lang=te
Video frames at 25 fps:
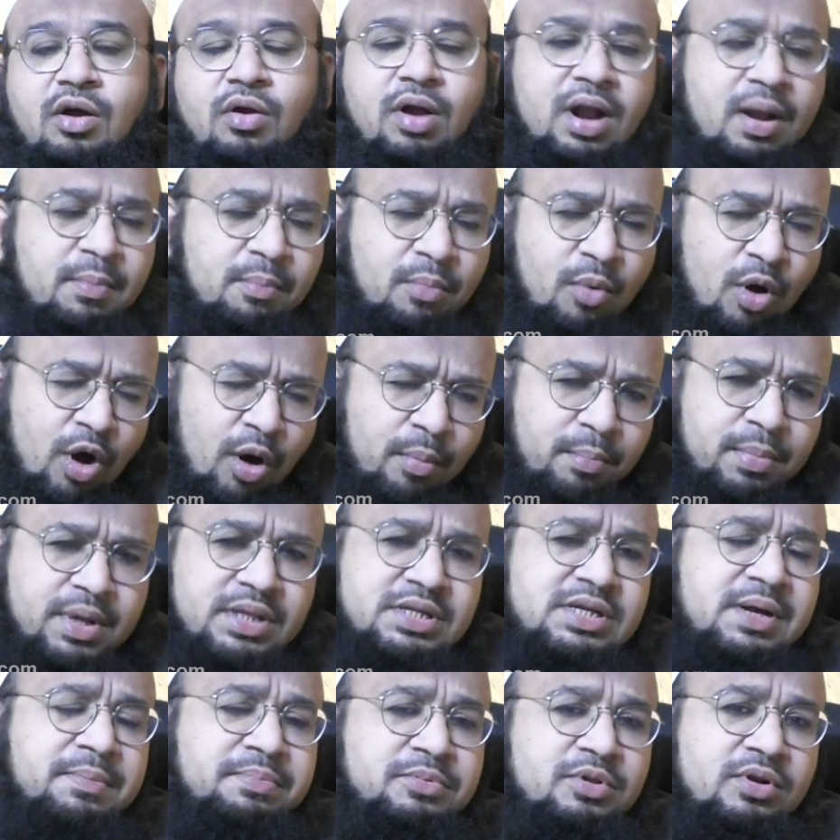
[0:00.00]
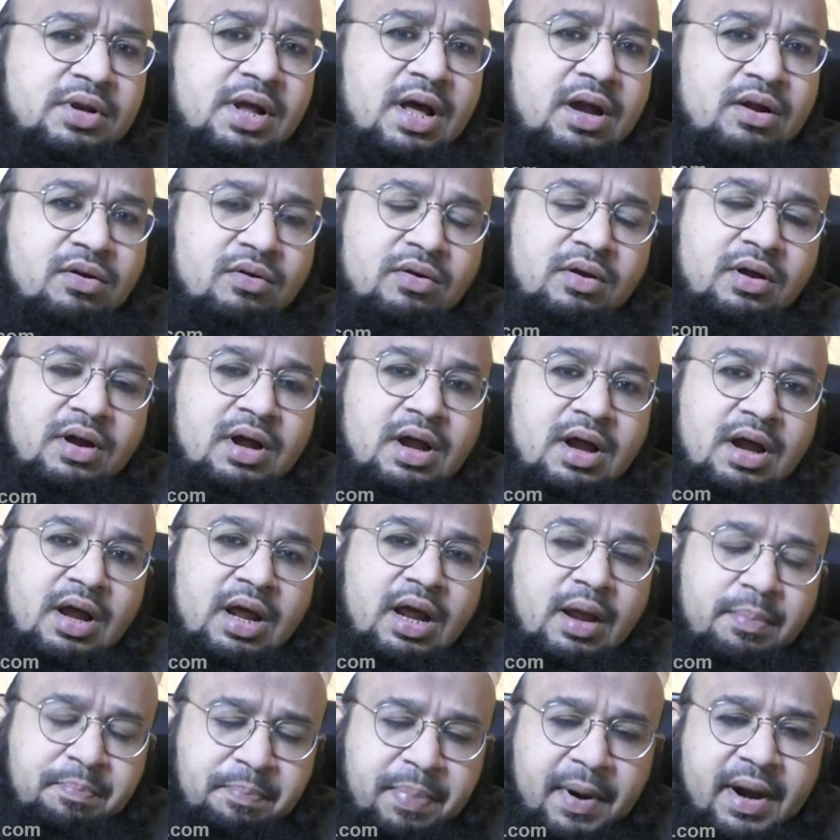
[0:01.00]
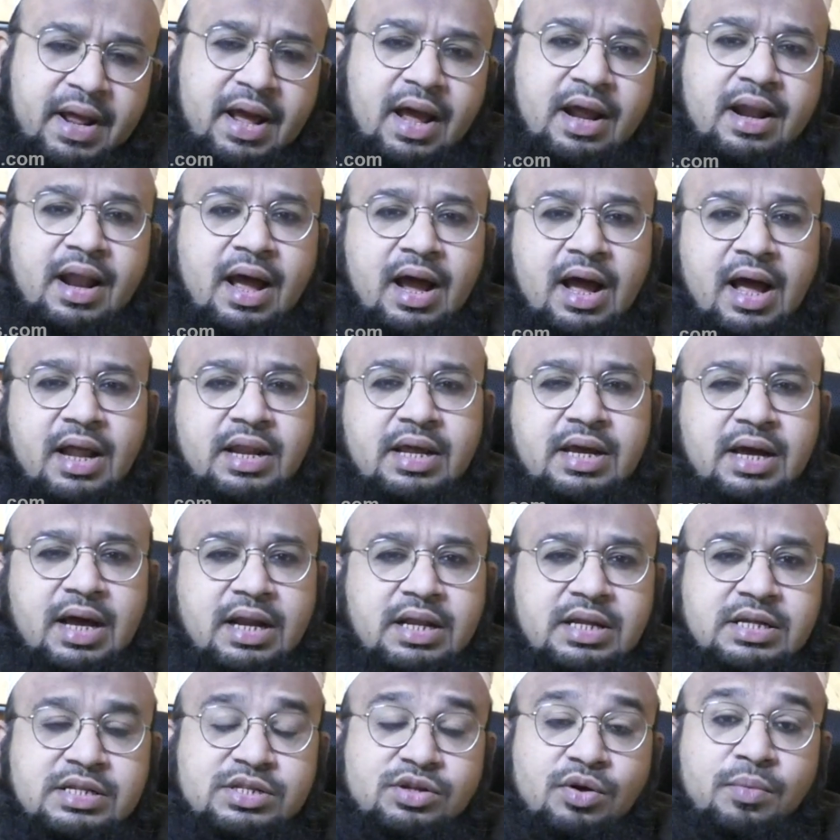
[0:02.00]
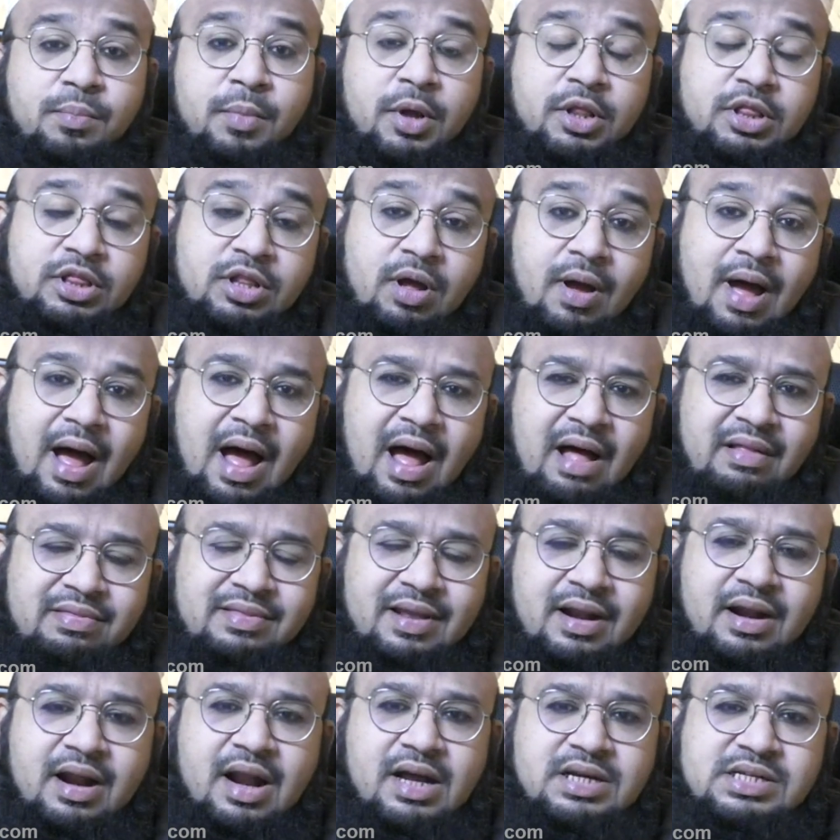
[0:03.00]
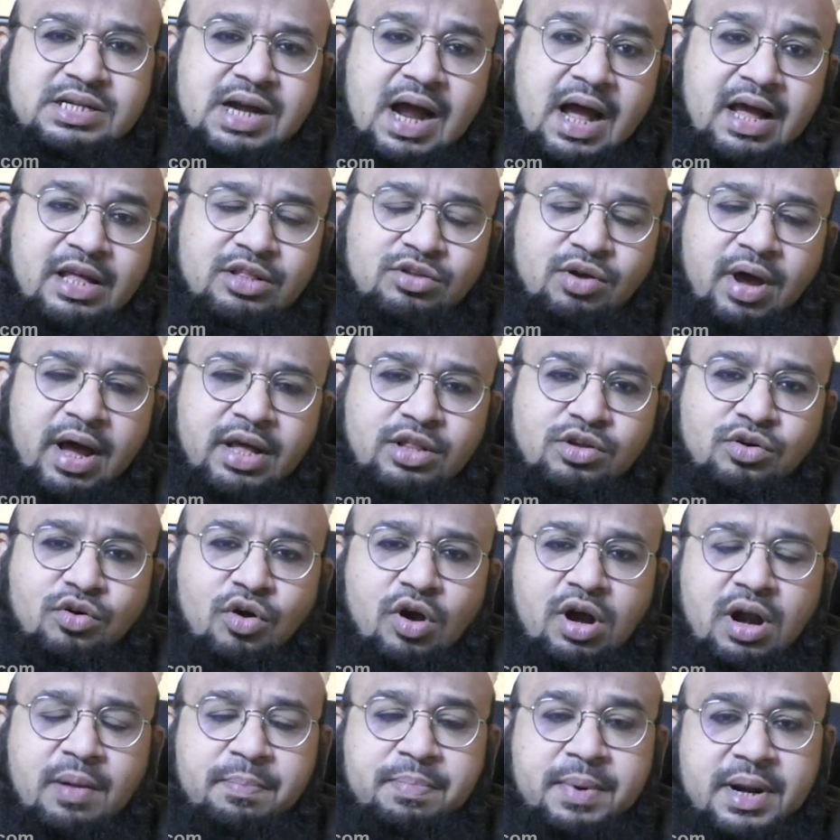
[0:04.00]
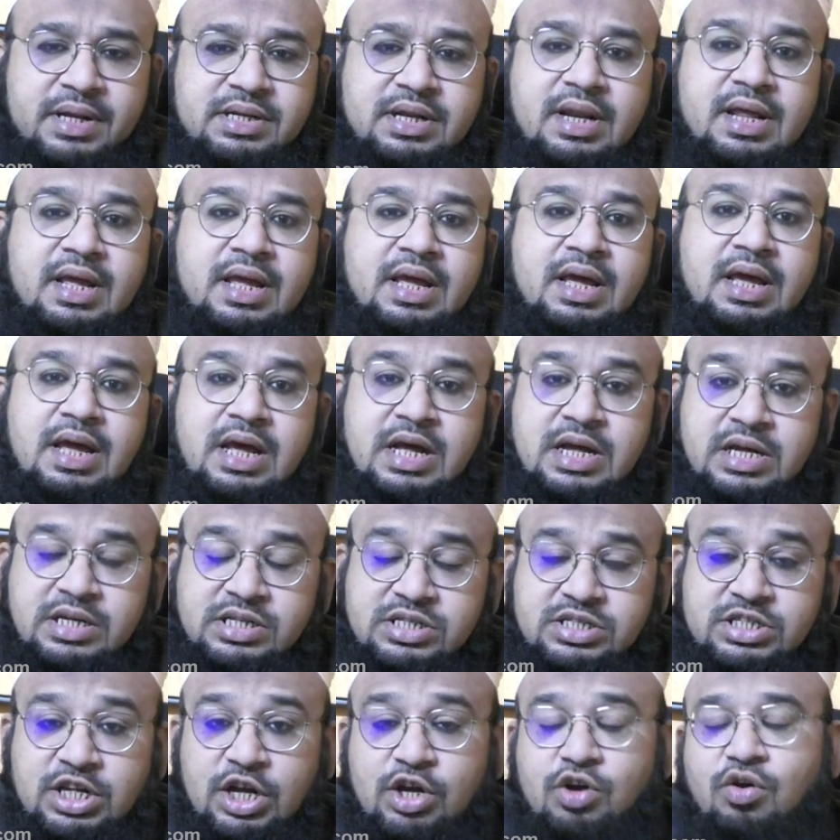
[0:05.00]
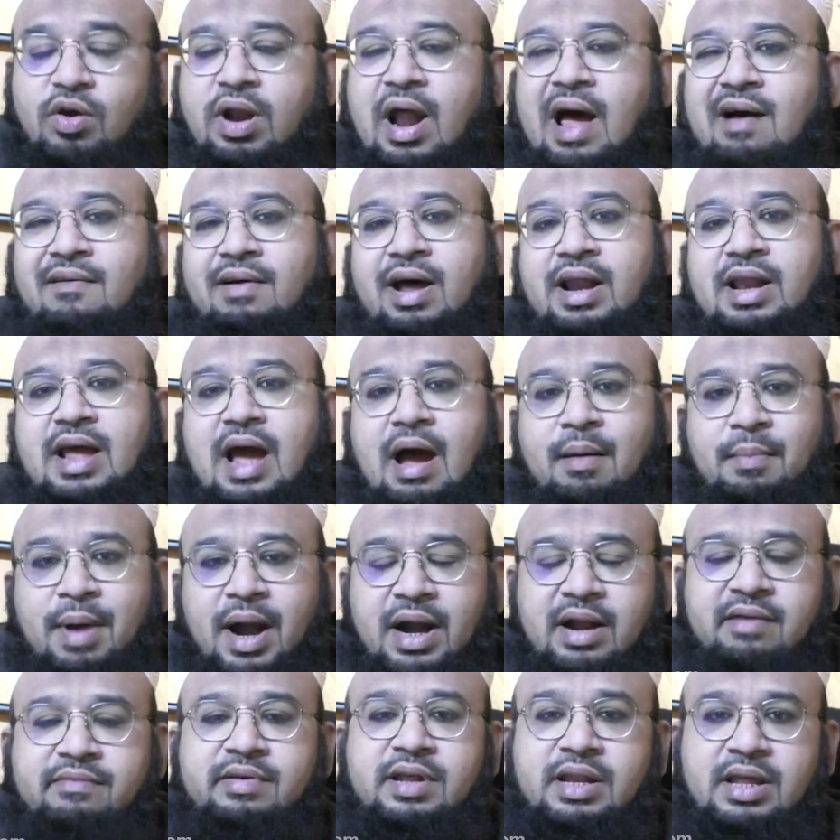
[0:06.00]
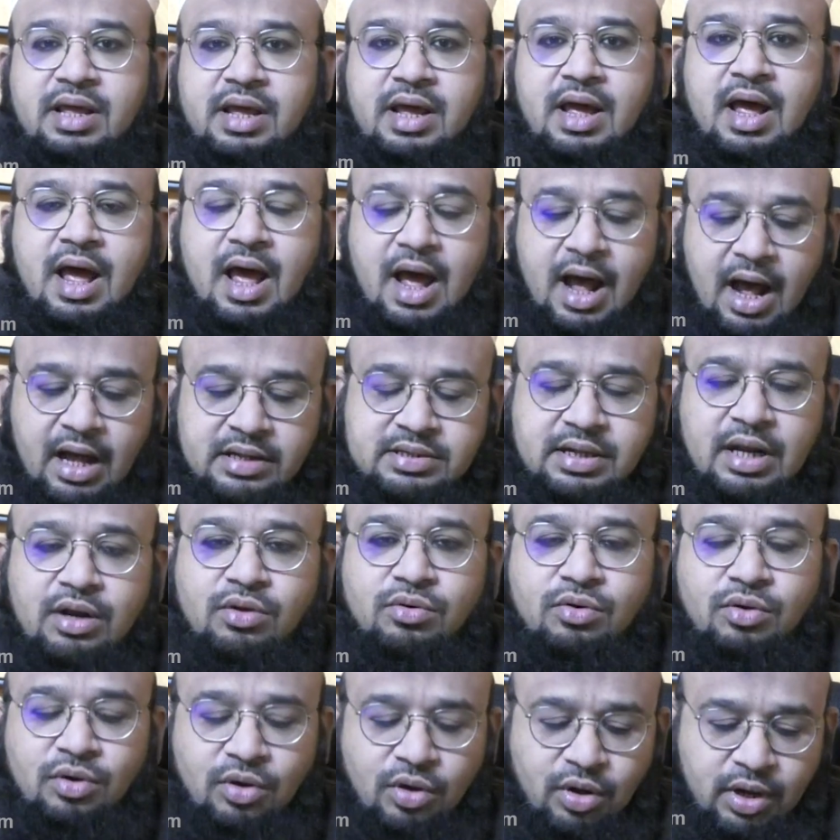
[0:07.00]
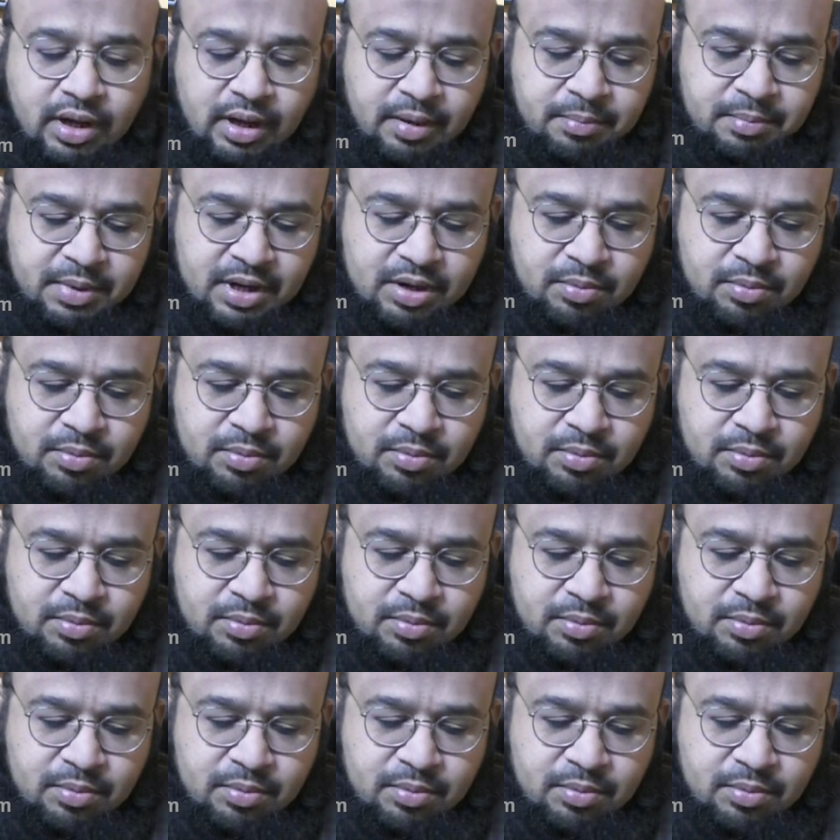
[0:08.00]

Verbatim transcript: అడిగినట్టుగా ఉంటే మొహం మీద చెప్తున్నారు ఇప్పటికైనా కానీ కనీసం మొత్తం ఆంధ్ర రాష్ట్ర ఐదు ఐదు కోట్ల ప్రజలకి సిగ్గు రావాలి ఆ మాట విని అసలు